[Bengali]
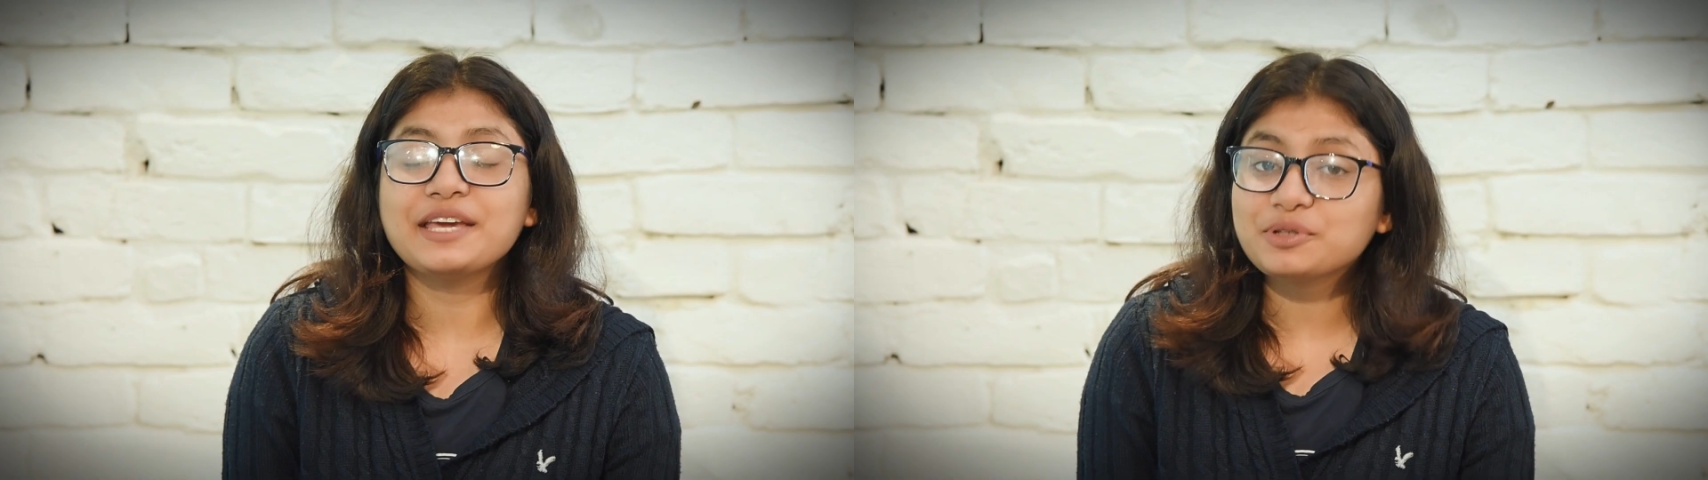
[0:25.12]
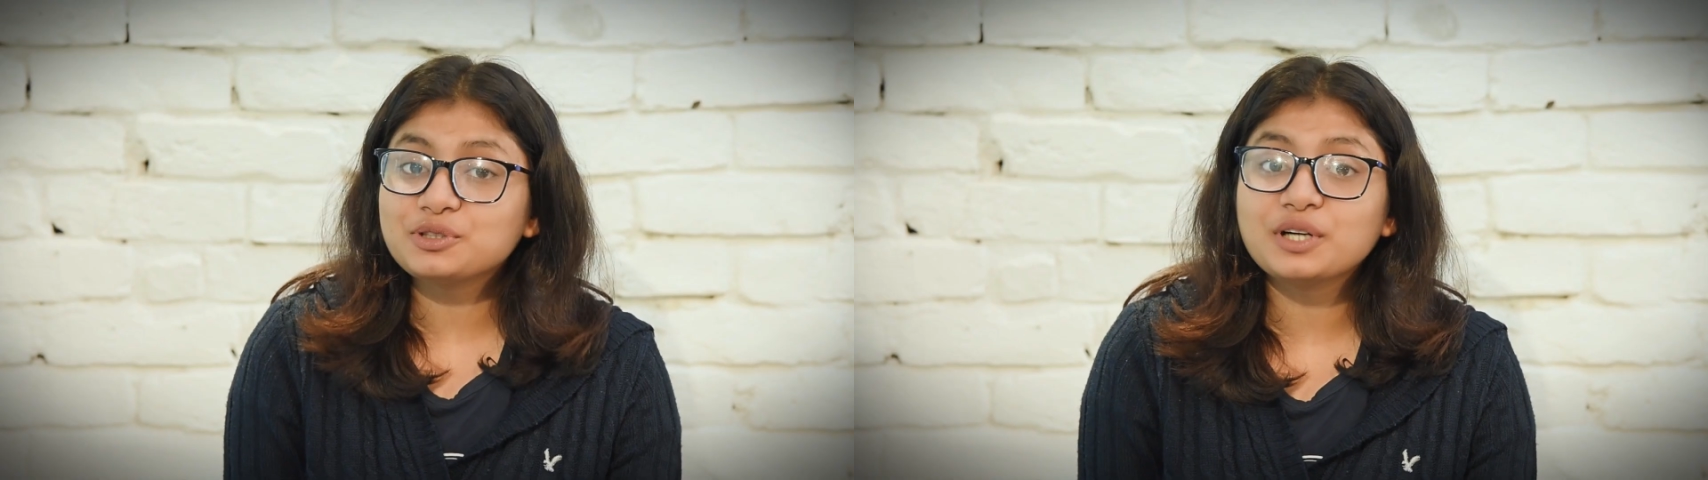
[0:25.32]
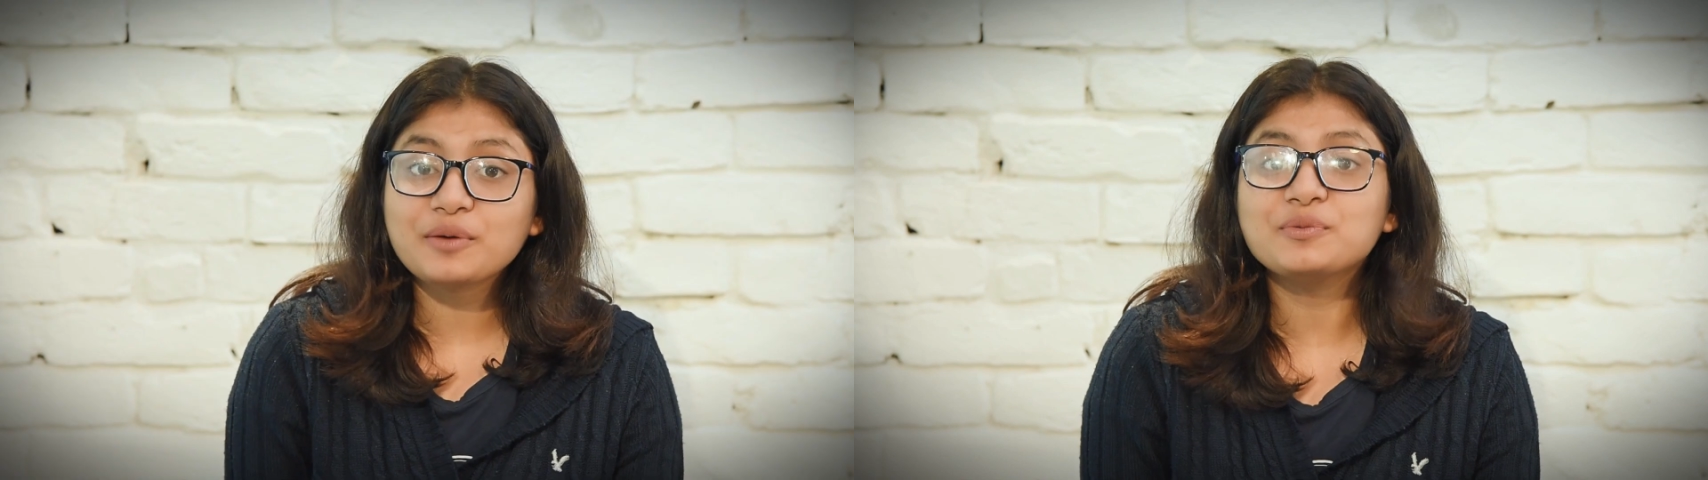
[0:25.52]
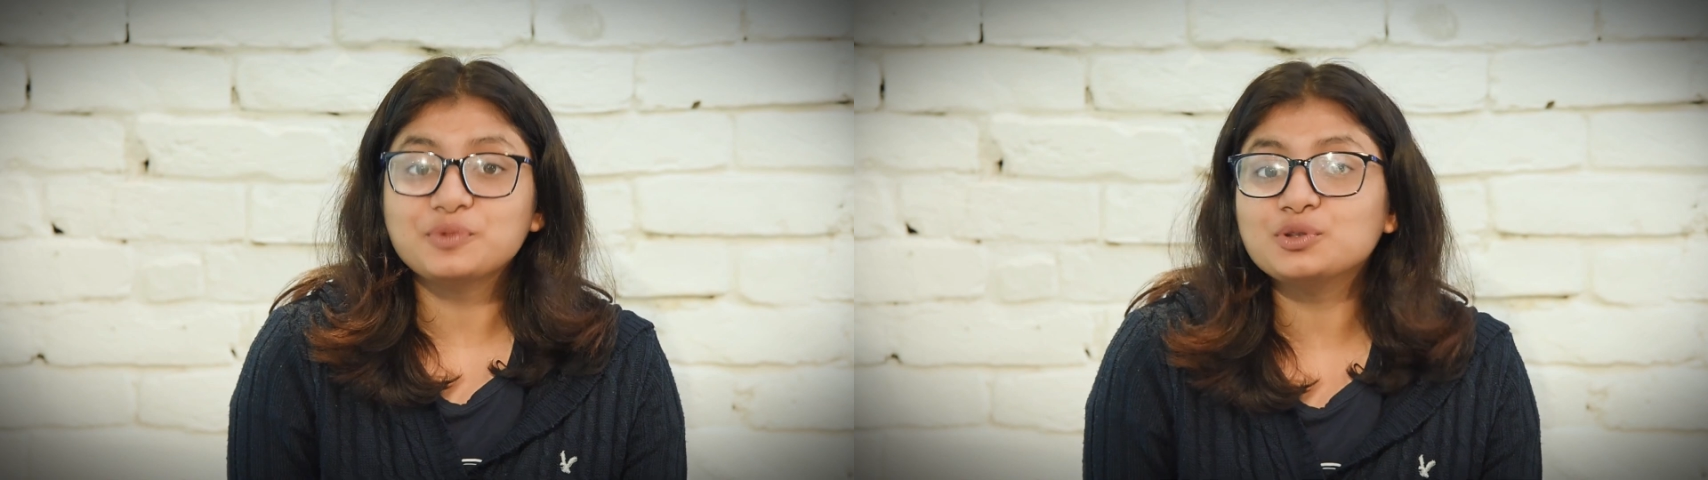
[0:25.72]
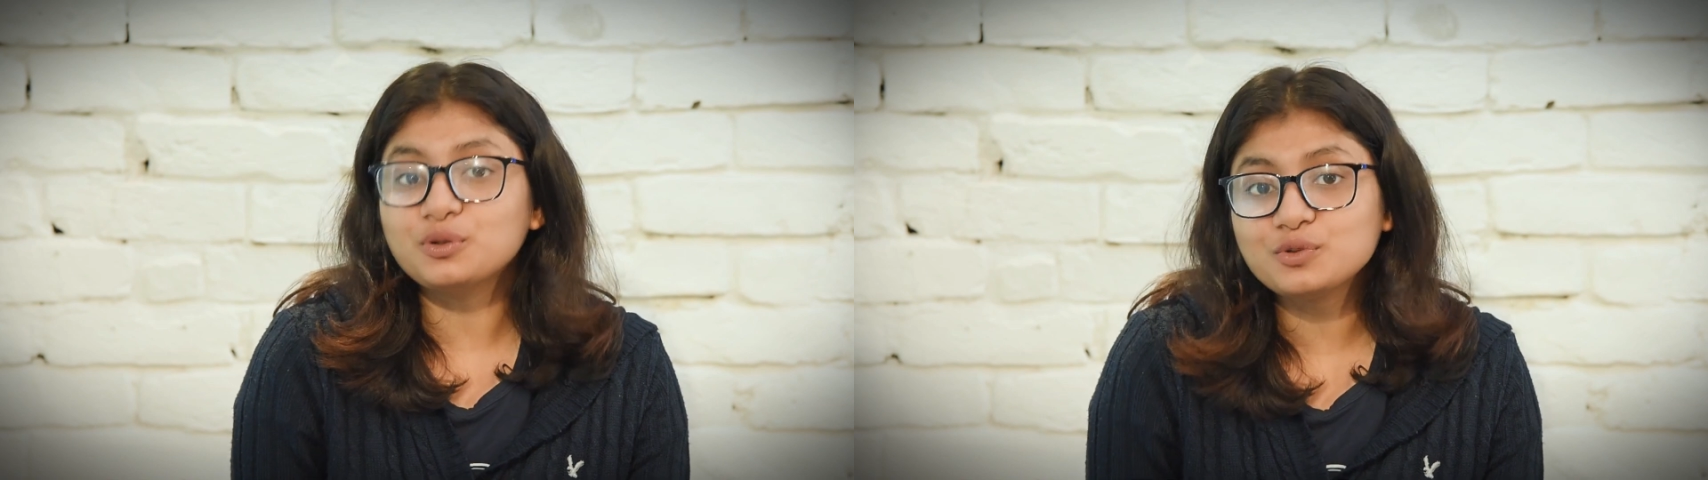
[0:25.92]
এবছর আমি
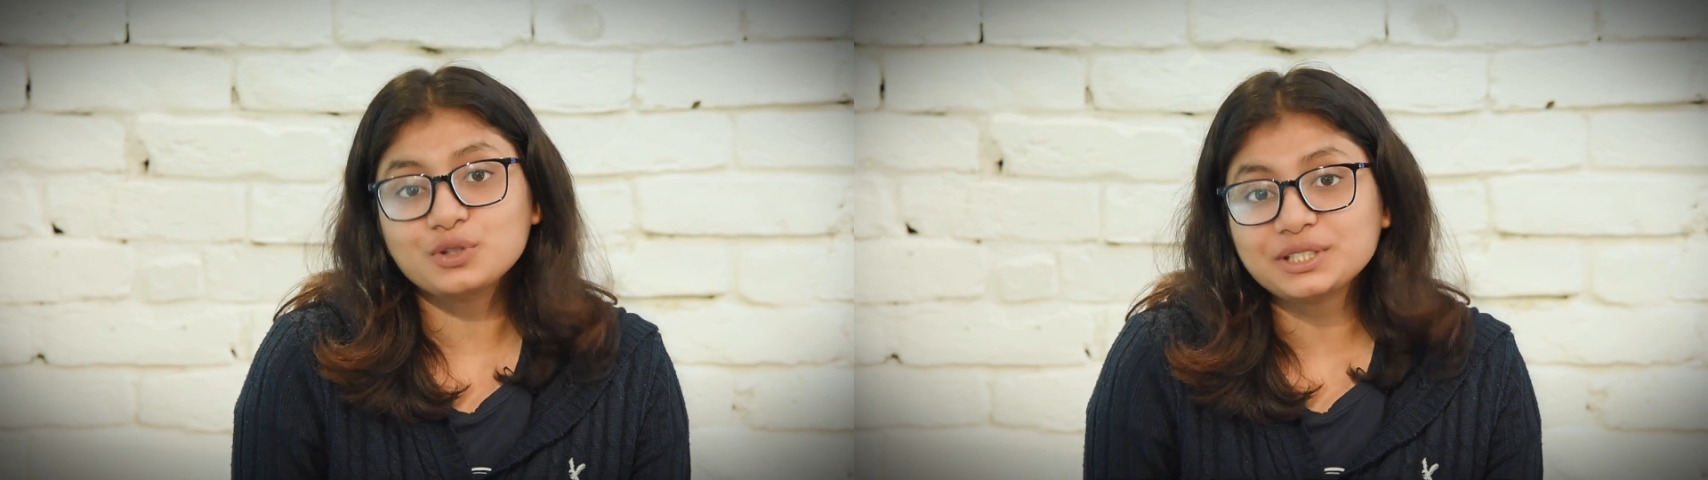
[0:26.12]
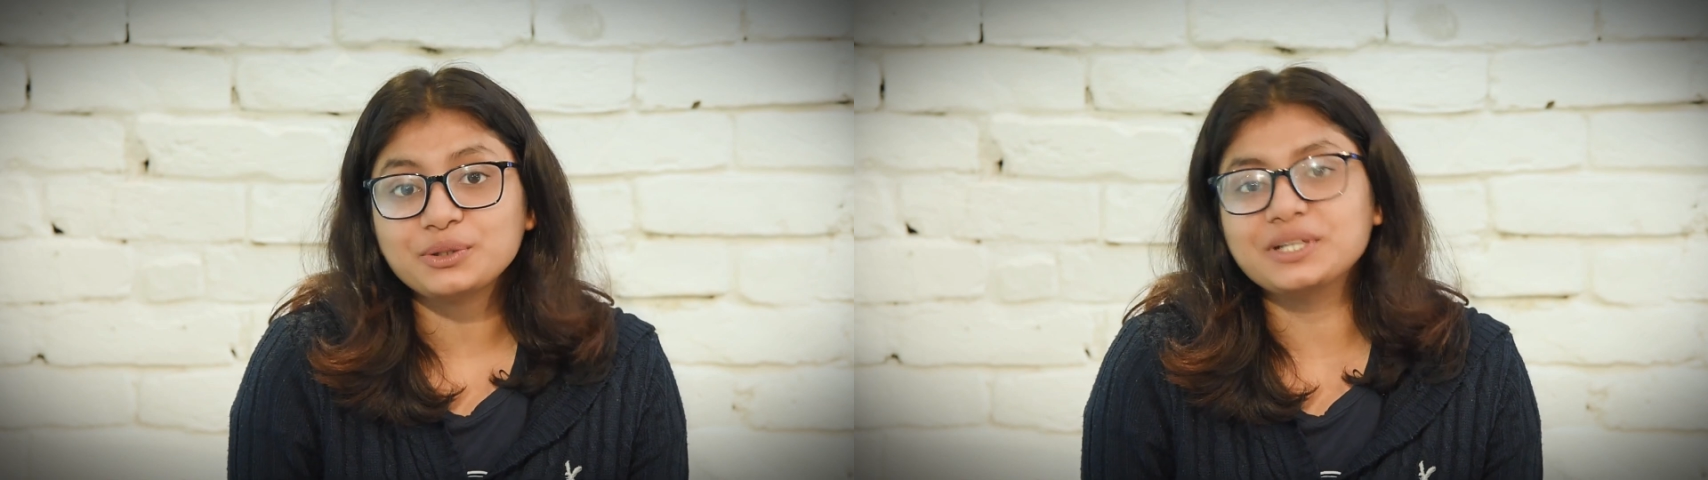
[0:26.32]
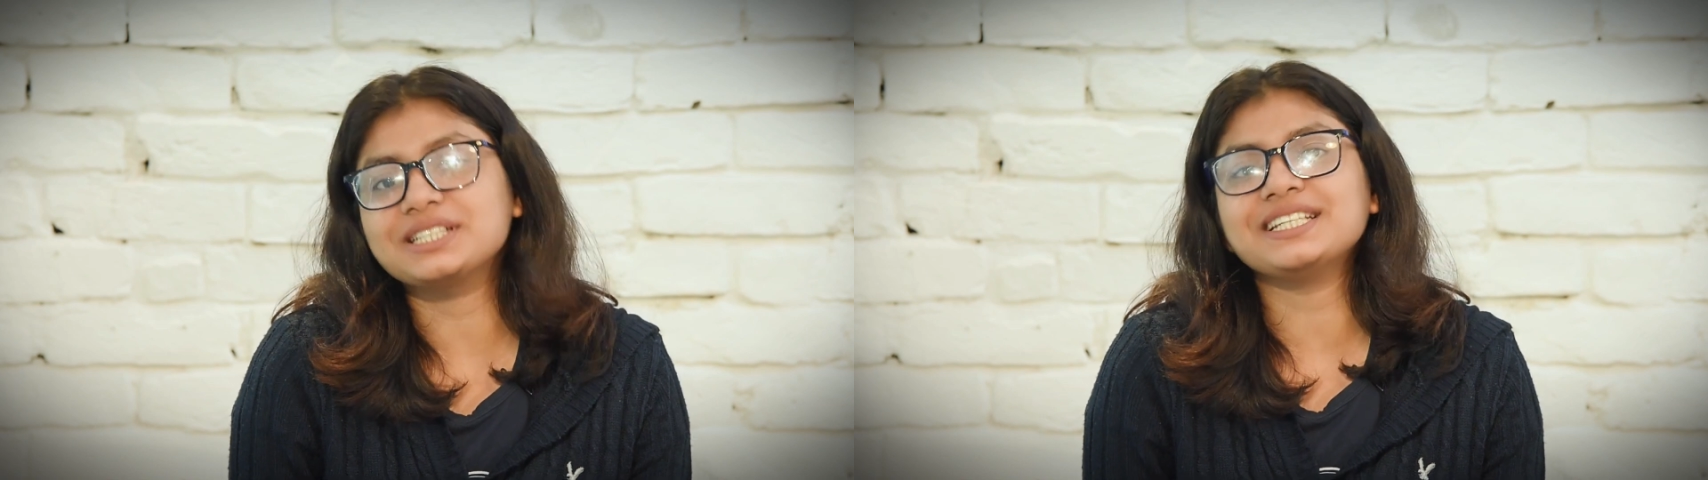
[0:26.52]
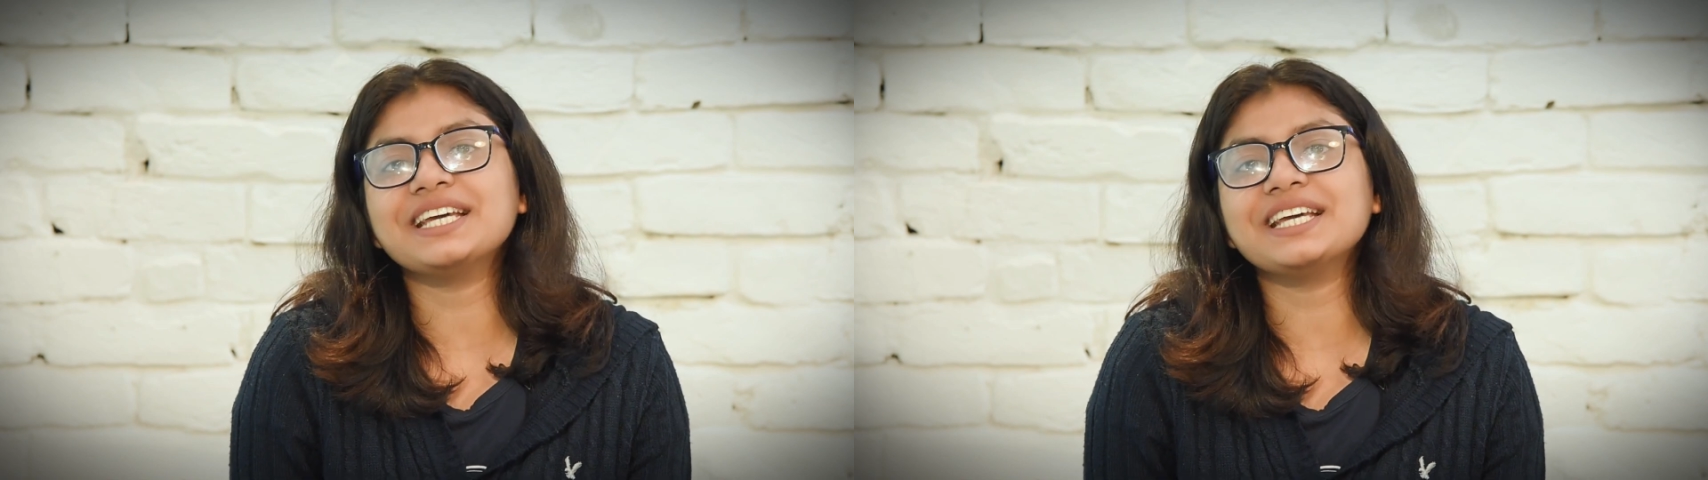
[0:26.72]
প্রথম ভোটার হয়েছি